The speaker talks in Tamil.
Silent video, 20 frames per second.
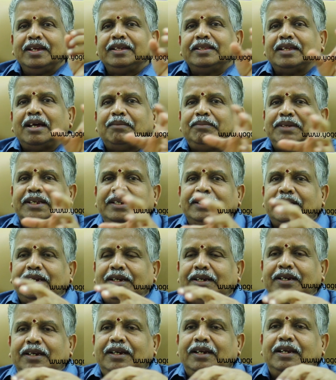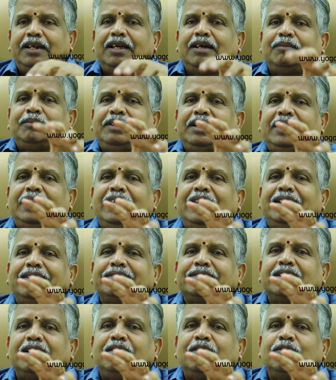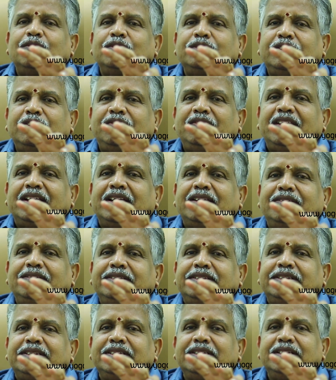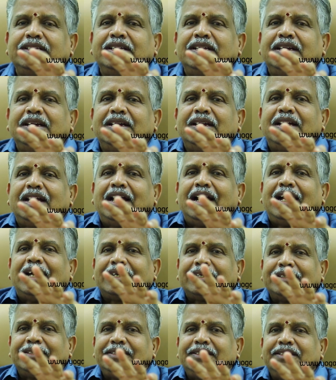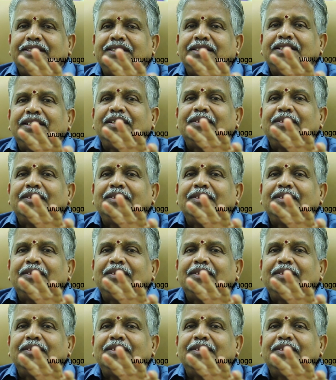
இதை அப்படியே நல்லா அப்படியே லேசாக கொஞ்சம் வேக வச்சு அரைச்சி